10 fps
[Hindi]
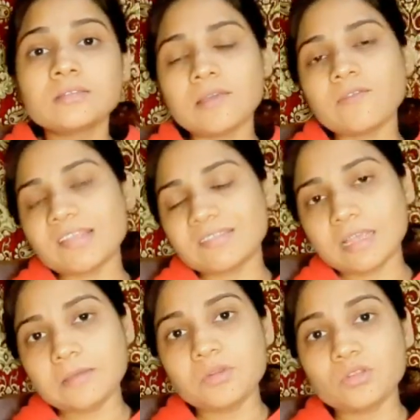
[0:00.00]
सेम वैसे
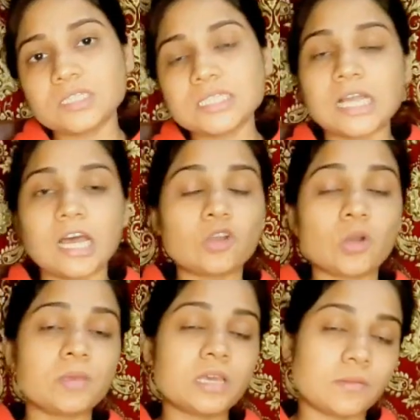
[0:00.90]
ही बलूचिस्तान को
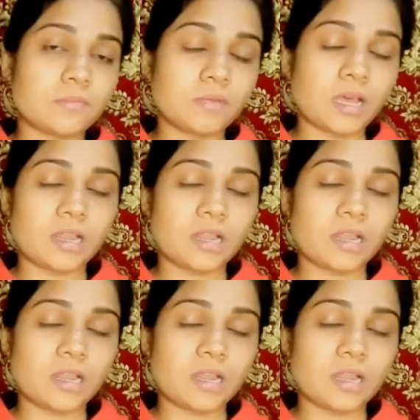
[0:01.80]
भी हम